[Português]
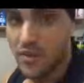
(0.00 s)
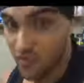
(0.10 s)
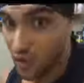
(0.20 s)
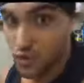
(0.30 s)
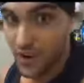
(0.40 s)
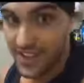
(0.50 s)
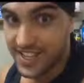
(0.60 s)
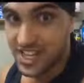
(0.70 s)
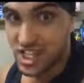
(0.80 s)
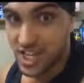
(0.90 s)
Voltou a
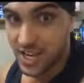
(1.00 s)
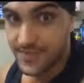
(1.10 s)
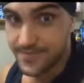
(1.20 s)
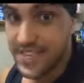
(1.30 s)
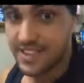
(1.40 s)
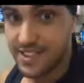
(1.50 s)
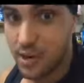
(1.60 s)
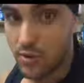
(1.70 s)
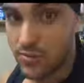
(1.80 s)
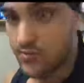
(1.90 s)
energia.
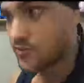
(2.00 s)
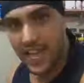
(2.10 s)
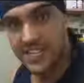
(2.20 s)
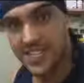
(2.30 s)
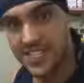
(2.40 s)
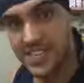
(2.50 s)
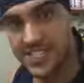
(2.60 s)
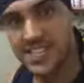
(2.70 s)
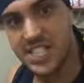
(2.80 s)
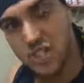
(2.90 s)
Então, estes
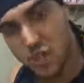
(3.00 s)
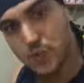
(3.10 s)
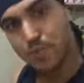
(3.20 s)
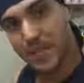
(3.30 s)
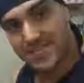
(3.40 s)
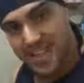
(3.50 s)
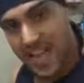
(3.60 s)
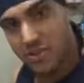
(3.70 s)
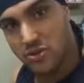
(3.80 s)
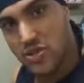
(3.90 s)
exercícios
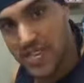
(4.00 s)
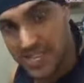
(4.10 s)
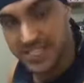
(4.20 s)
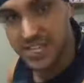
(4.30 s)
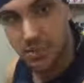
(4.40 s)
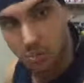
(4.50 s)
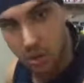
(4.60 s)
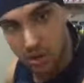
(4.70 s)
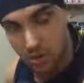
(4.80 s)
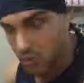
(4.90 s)
pesados
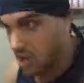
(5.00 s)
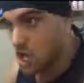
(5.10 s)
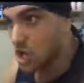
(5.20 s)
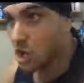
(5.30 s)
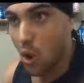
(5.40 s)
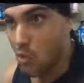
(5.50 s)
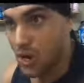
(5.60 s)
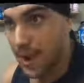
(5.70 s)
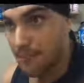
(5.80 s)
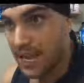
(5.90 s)
estimulam
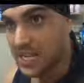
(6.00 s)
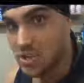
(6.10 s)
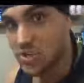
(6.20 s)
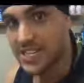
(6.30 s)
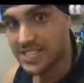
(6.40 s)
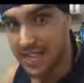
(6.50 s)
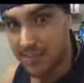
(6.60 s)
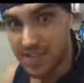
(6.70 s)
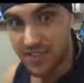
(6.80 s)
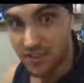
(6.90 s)
loucamente o
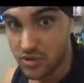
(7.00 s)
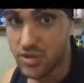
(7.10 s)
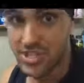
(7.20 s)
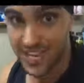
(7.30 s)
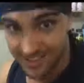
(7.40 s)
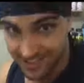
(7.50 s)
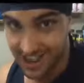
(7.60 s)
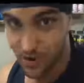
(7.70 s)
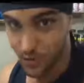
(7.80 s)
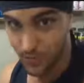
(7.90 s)
sistema nervoso
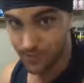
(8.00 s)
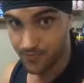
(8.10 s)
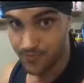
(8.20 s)
central,